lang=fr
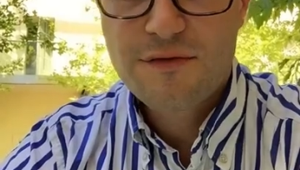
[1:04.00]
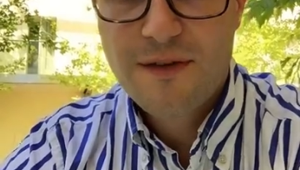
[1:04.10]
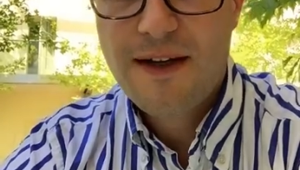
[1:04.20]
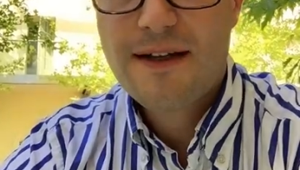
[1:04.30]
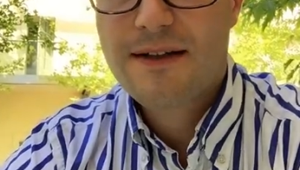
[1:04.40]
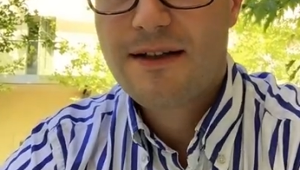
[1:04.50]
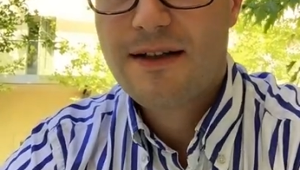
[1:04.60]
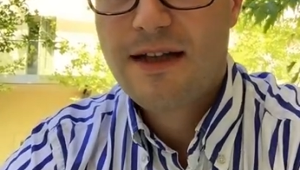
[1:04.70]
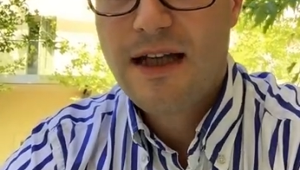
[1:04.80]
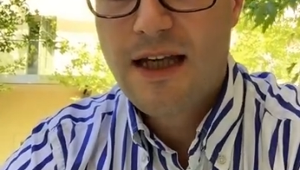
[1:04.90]
faire
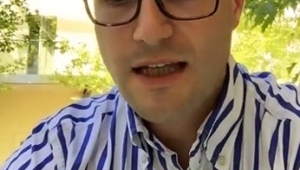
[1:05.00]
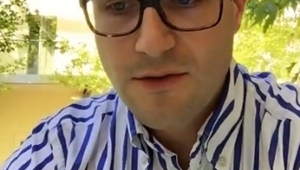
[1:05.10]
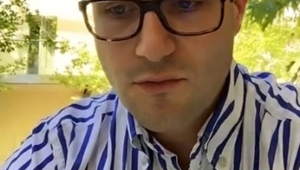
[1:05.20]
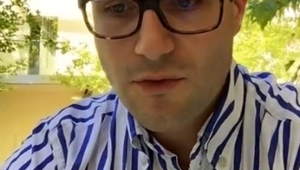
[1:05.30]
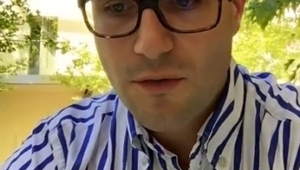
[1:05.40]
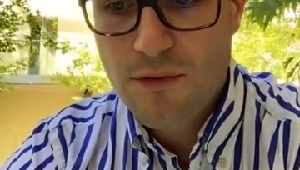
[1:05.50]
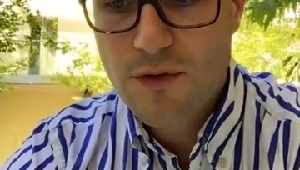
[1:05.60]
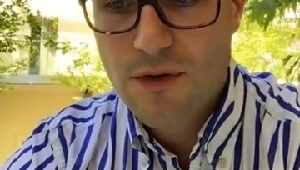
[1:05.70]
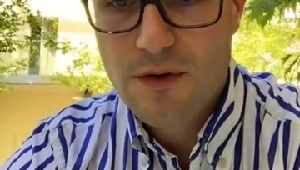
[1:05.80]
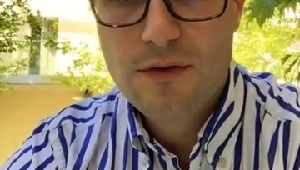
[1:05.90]
et tout en
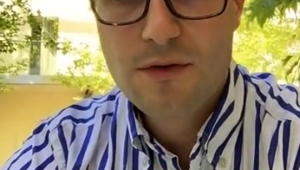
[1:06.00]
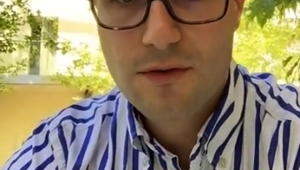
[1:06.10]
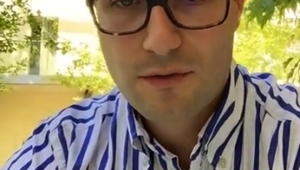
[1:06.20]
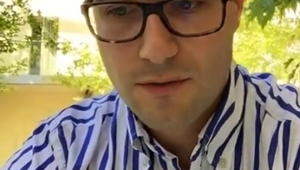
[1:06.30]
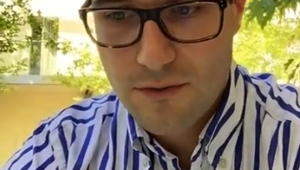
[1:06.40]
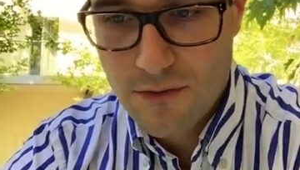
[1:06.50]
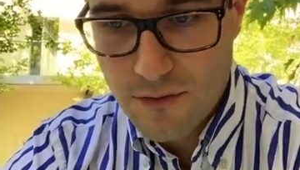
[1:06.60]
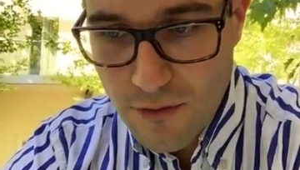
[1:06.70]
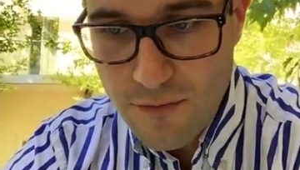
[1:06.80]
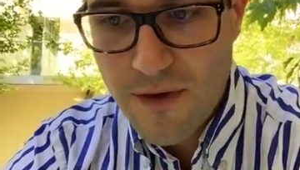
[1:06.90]
faisant
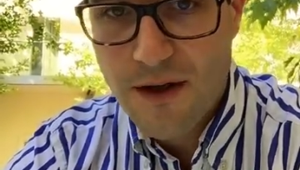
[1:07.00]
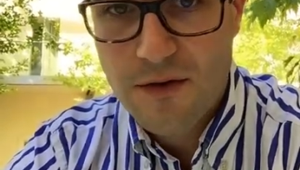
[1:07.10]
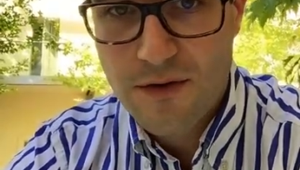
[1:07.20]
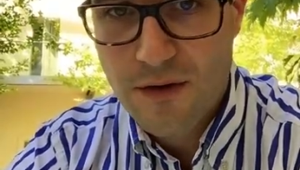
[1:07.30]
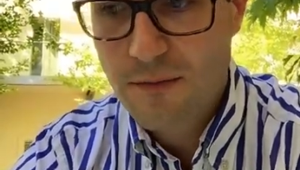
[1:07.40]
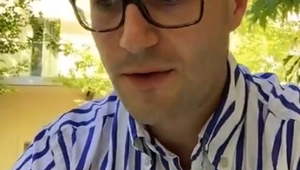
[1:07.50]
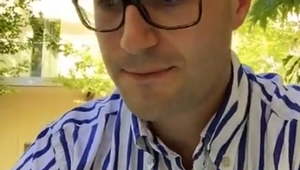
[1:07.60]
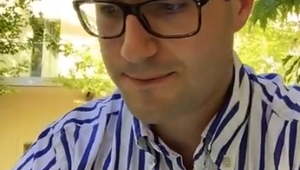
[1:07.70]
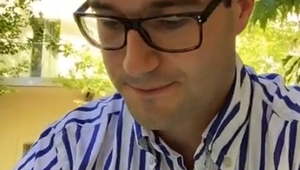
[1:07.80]
se faire ensemble,